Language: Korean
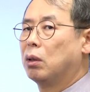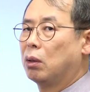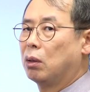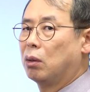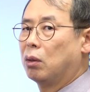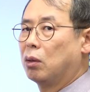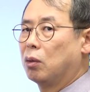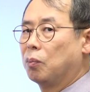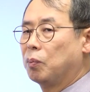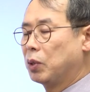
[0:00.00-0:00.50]

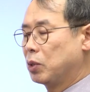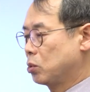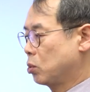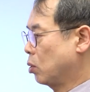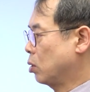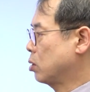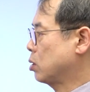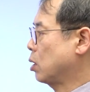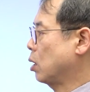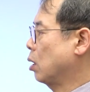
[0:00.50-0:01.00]
어,
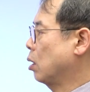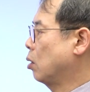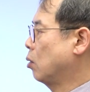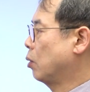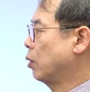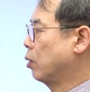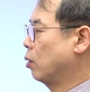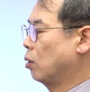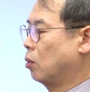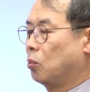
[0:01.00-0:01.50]
뱃속이
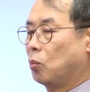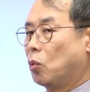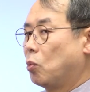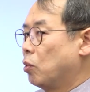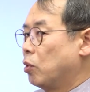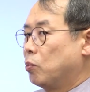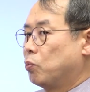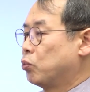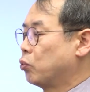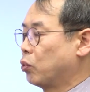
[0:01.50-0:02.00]
차가워요.
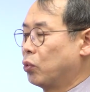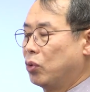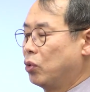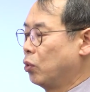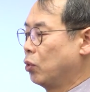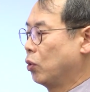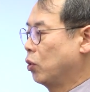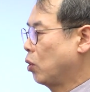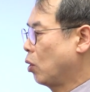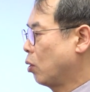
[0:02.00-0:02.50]
몸은
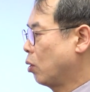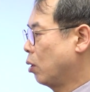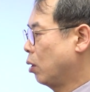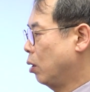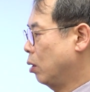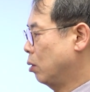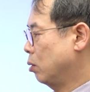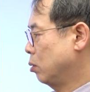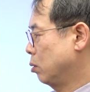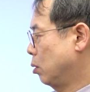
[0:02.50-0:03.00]
부르르
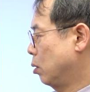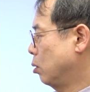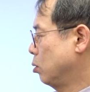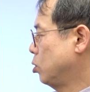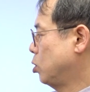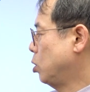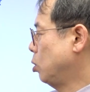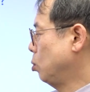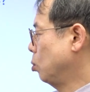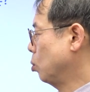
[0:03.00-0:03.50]
떨어요. 어,
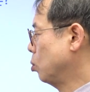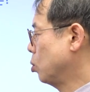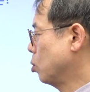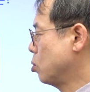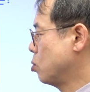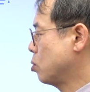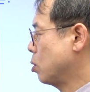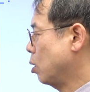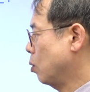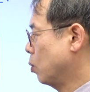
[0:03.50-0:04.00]

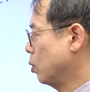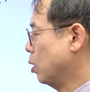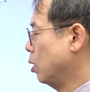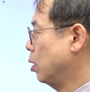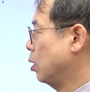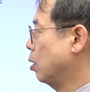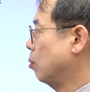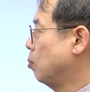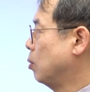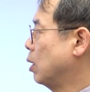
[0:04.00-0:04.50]
진동연소의
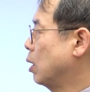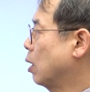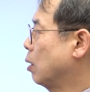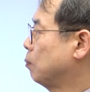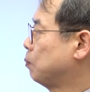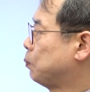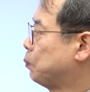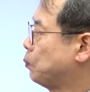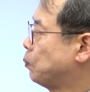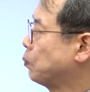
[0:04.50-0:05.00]
원인이 됩니다.
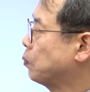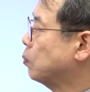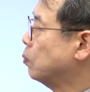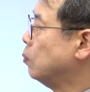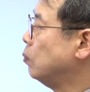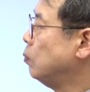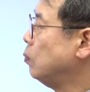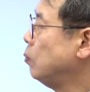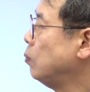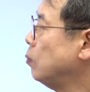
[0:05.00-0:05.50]

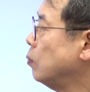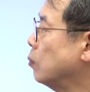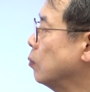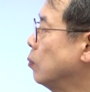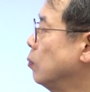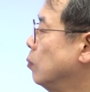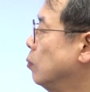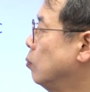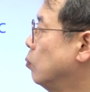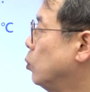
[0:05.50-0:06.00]

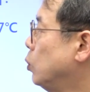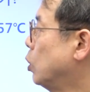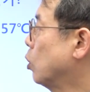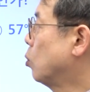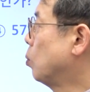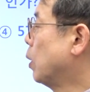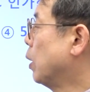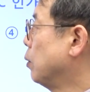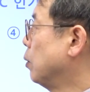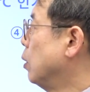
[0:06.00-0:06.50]
문제
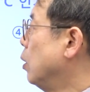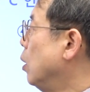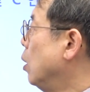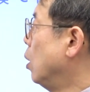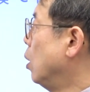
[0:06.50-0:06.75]
9번.